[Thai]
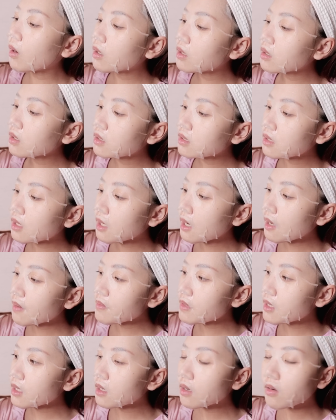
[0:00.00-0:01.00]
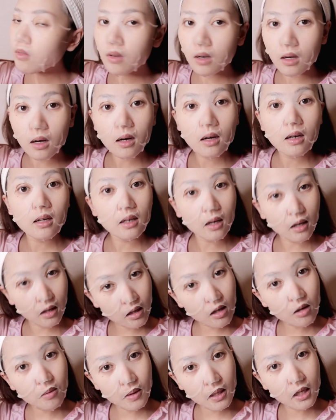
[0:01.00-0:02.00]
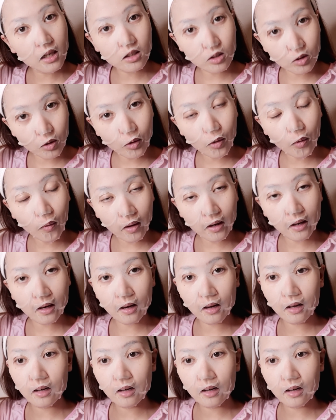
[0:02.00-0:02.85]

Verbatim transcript: แล้วเนื้อเซรั่มเยอะเวอร์คือกะให้เอามาทาตัวด้วยนะ